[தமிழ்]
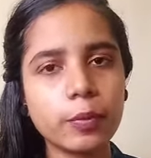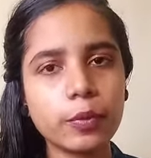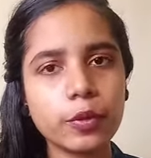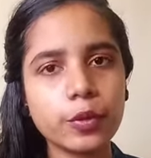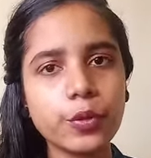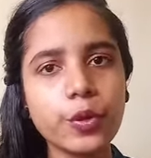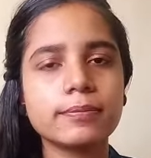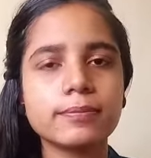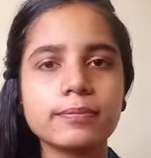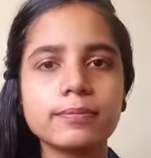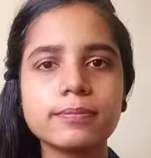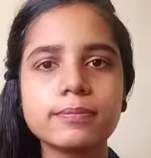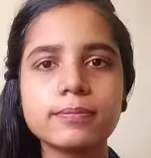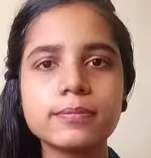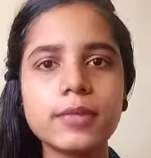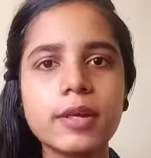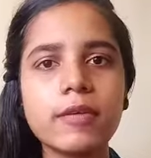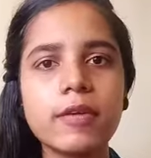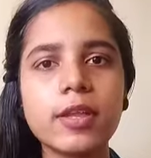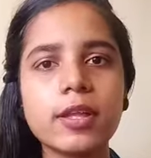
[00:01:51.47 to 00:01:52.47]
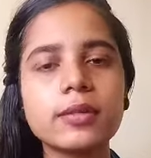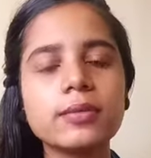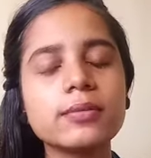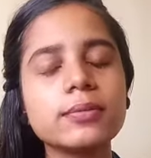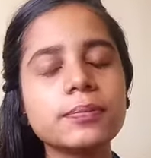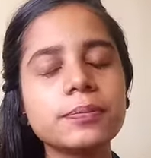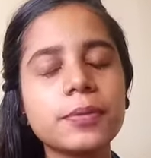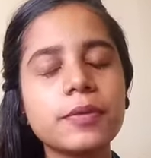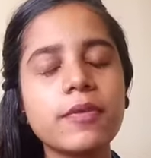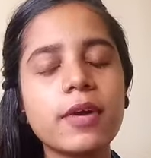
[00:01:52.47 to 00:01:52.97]
புரியும் அவ்வளோதான்
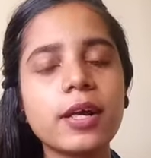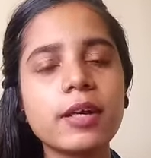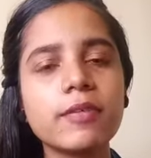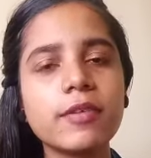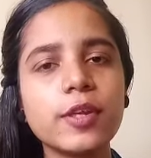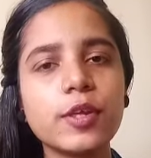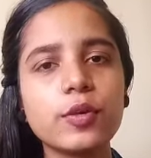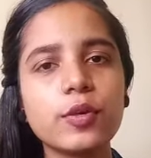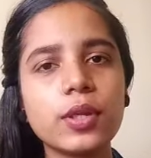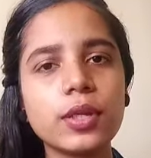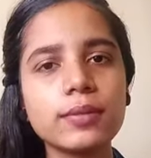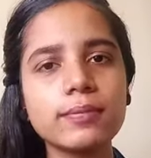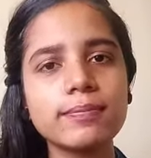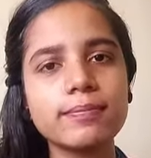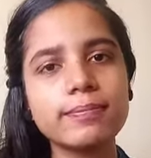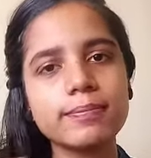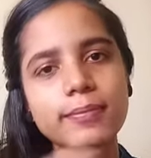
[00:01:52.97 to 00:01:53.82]
இப்போ வாங்க வீடியோக்குலாம்